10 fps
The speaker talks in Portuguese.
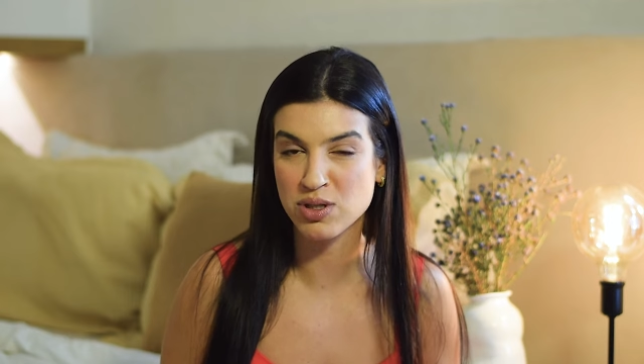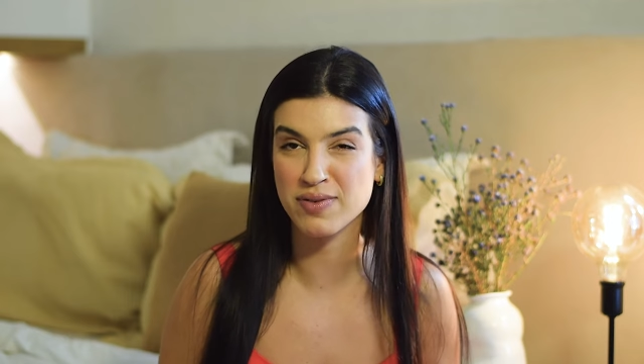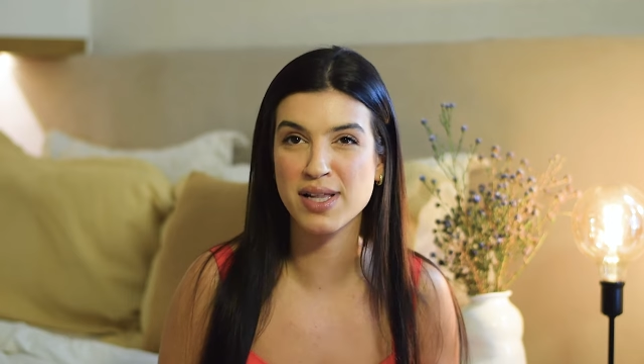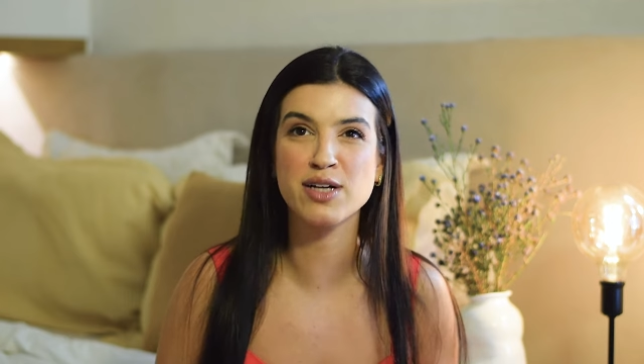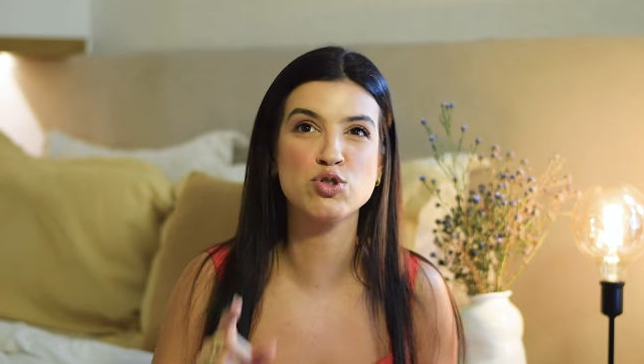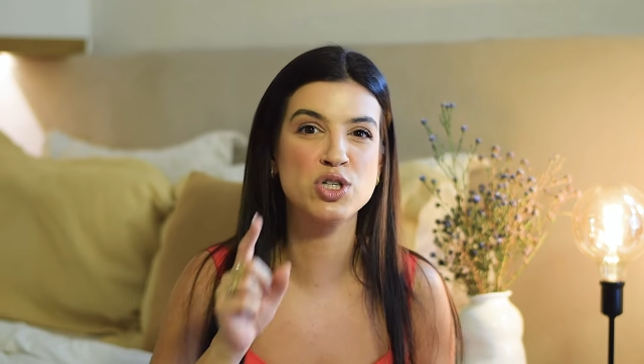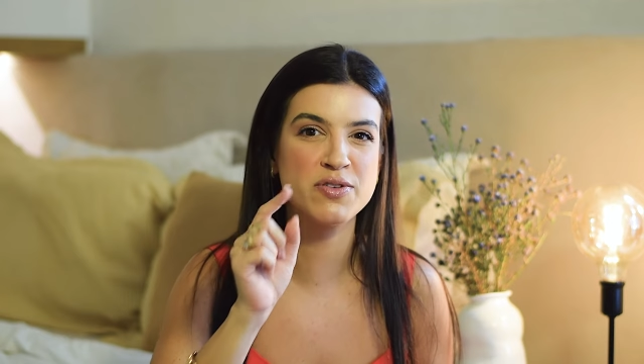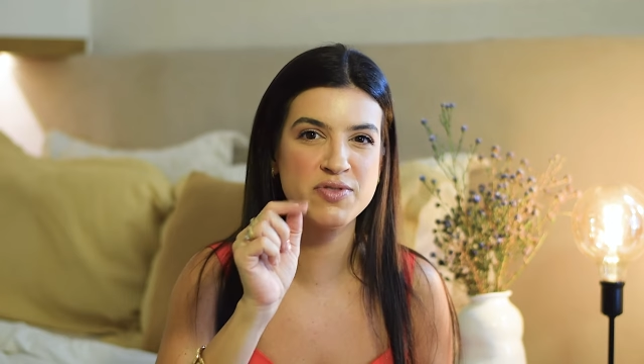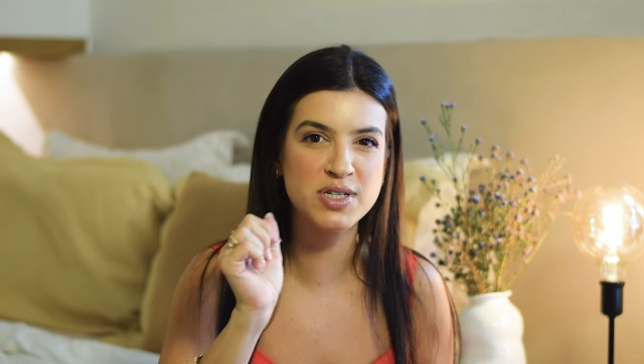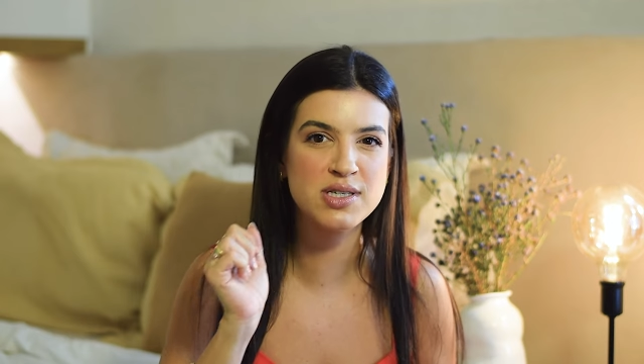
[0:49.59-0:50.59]
Na verdade, eu
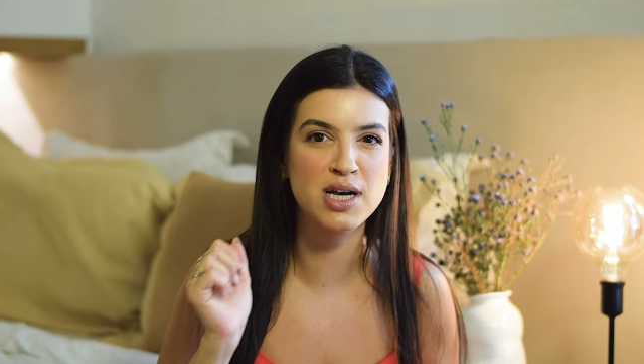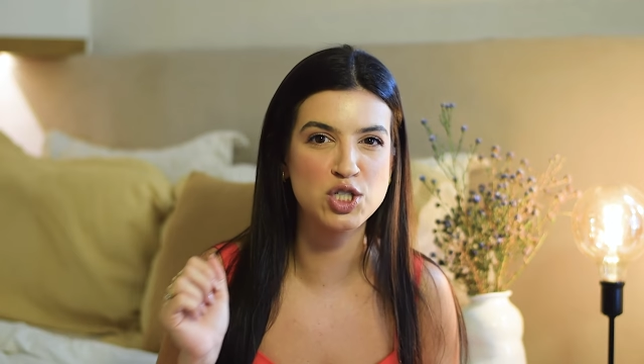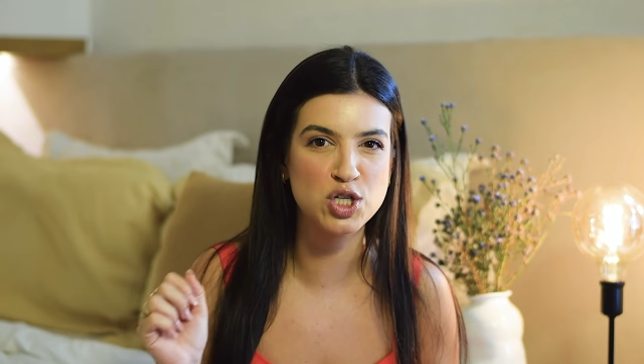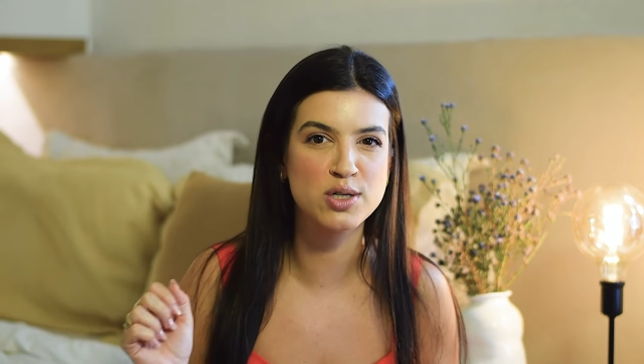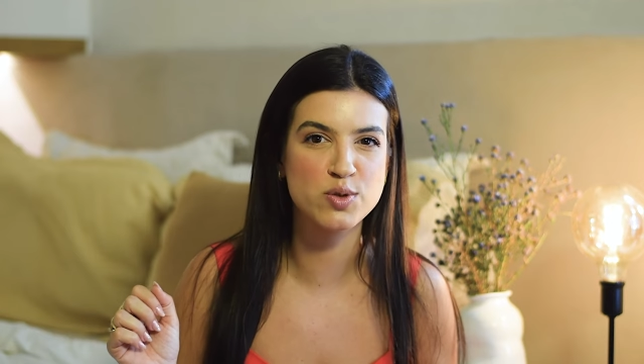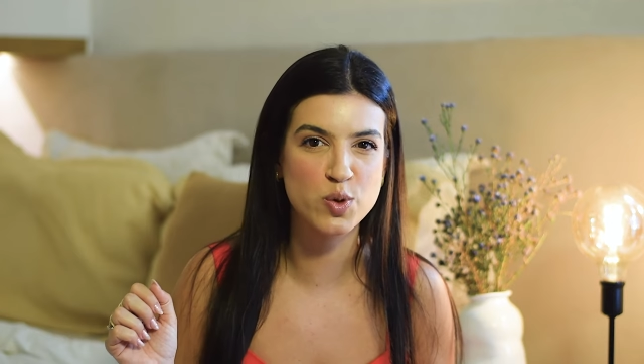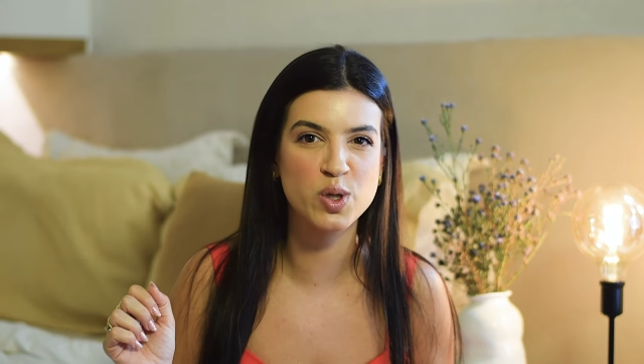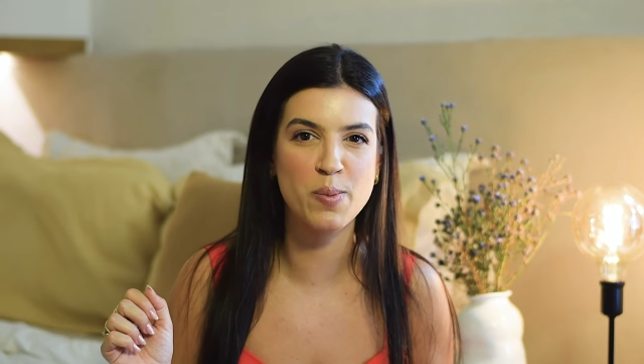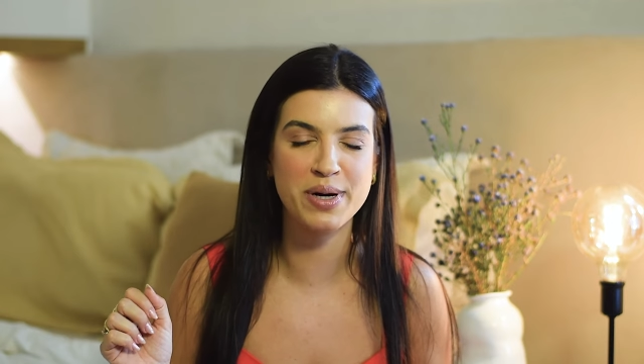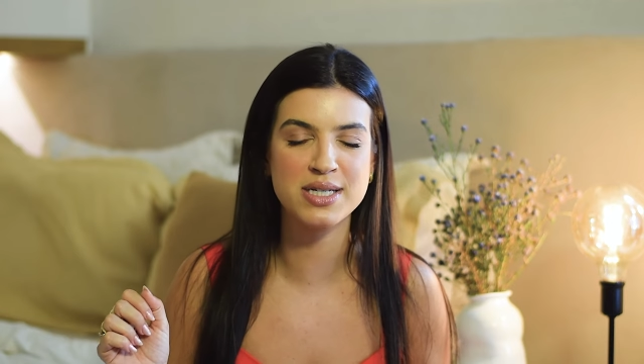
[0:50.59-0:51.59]
tinha 27 anos quando
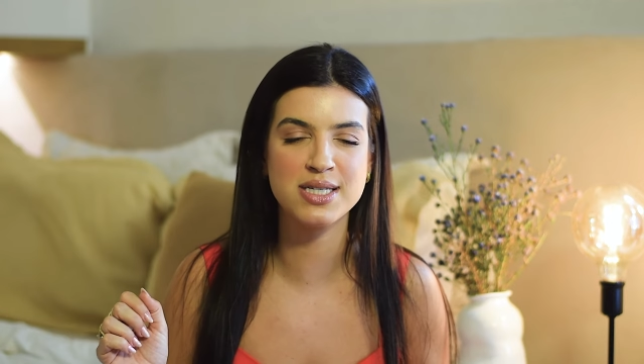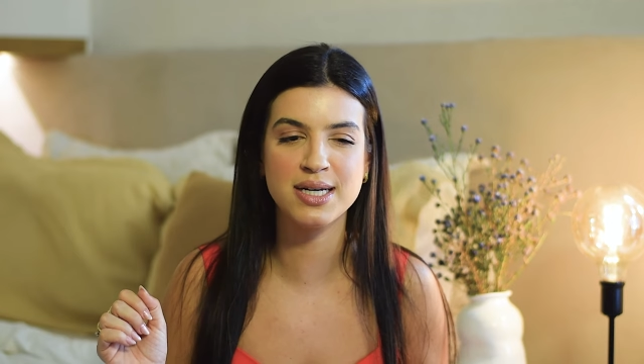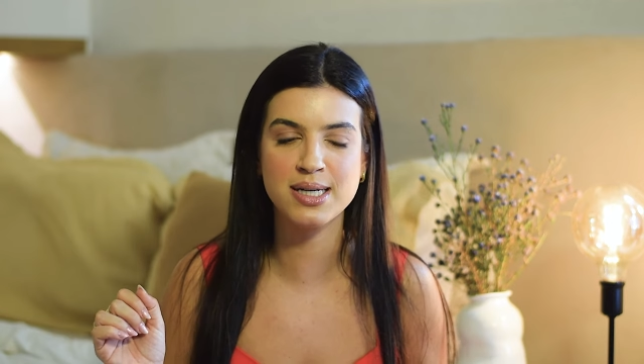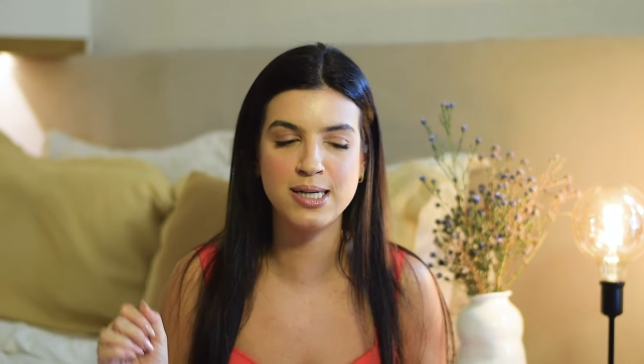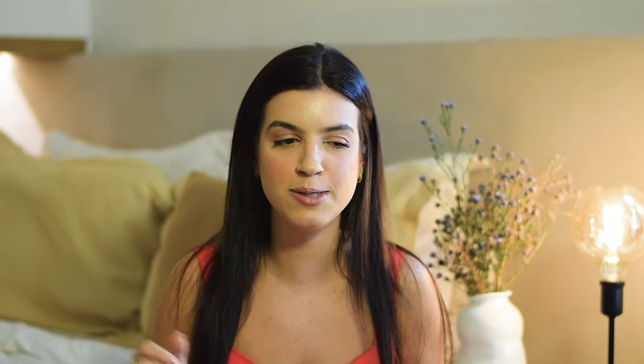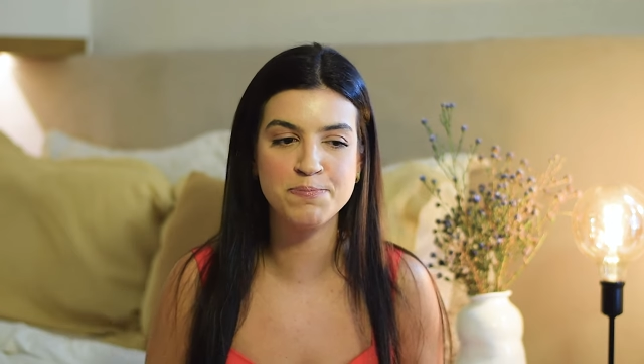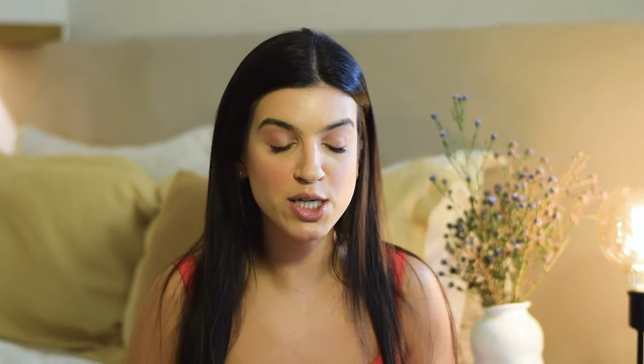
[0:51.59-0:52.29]
eu apareci aqui.